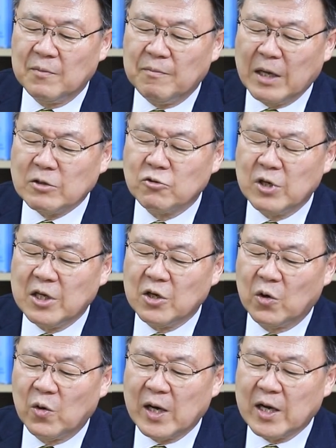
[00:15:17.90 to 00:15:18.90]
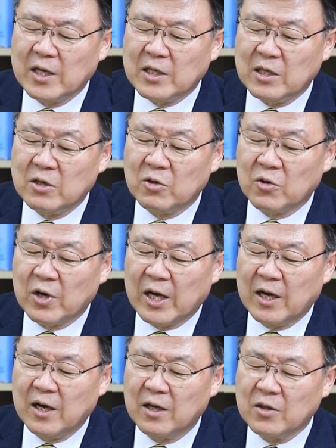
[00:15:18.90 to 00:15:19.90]
만군의 여호와가
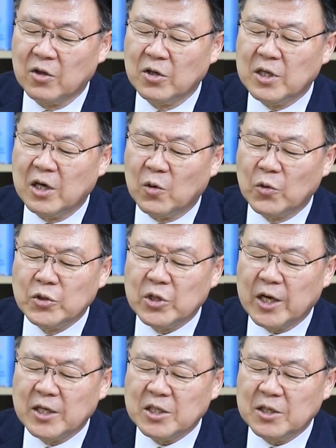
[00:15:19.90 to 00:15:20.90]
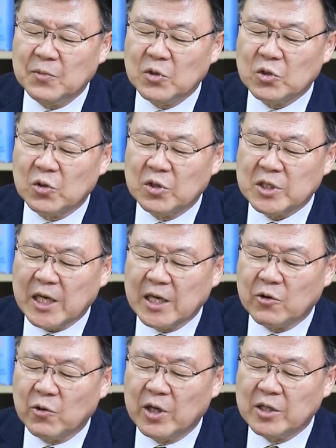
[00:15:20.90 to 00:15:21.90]
이르노라 너희의 온전한 11조를
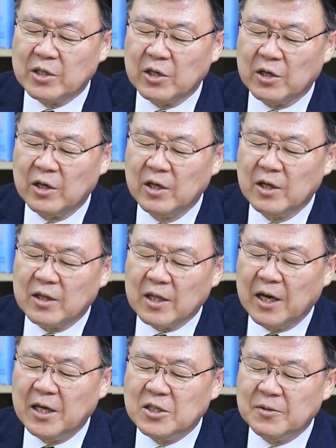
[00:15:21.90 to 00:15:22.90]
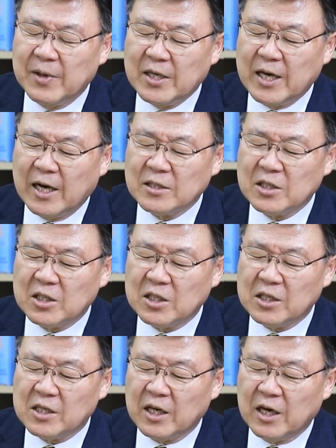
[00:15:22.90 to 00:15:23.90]
창고에 들여 나의 집에
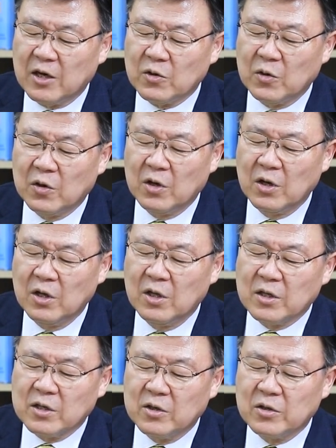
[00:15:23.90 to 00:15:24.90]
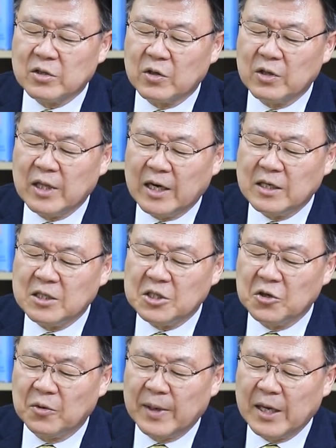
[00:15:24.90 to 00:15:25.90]
양식이 있게 하고 그것으로 나를
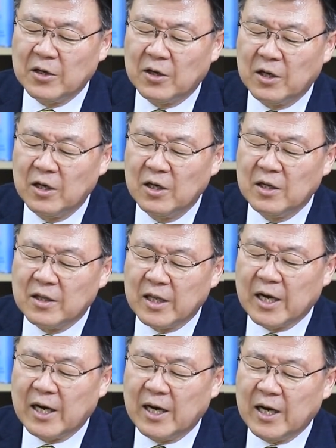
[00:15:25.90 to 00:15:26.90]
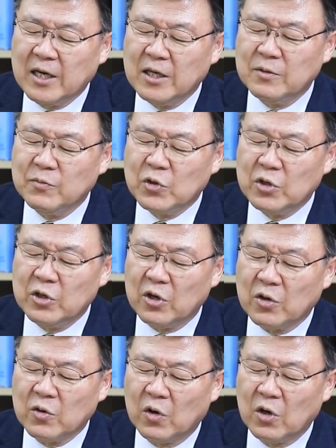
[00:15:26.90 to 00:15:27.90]
시험하여 내가 하늘 문을
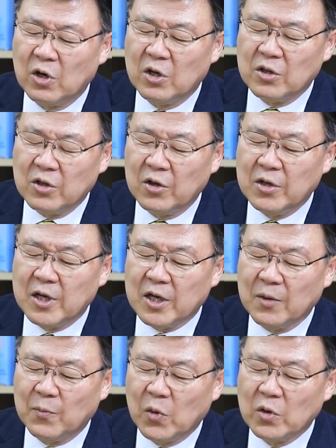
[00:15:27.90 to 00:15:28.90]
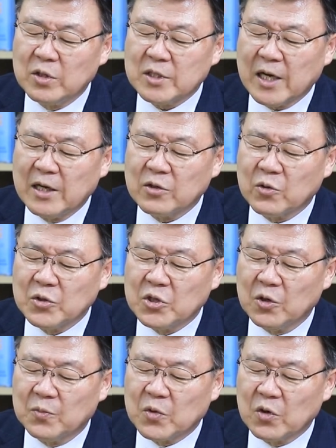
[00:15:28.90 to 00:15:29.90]
열고 너희에게 복을 쌓을 곳이
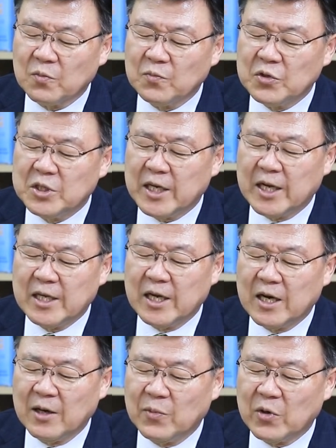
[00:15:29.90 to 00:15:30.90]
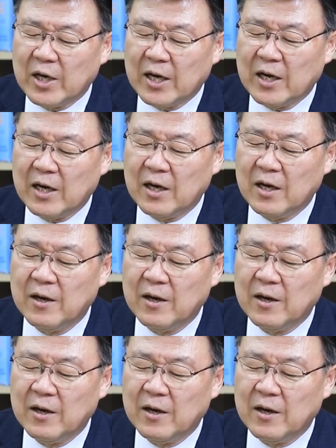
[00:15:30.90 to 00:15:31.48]
없도록 붙지 아니하나 보라.